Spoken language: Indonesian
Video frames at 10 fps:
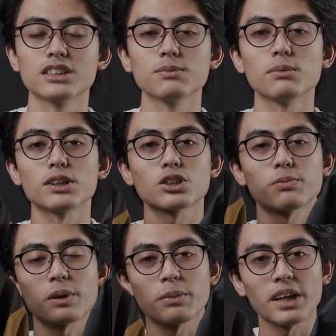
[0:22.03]
Sebelum
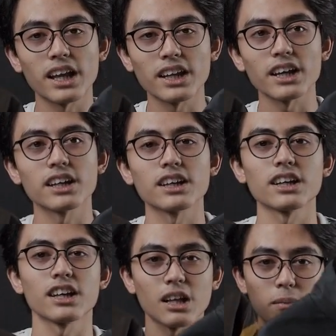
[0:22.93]
masuk ke perbedaannya,
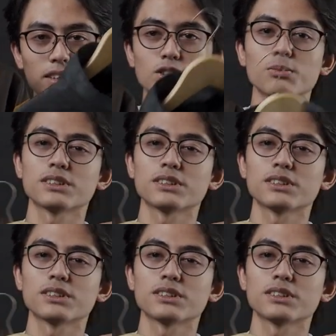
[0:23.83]
kita bahas dulu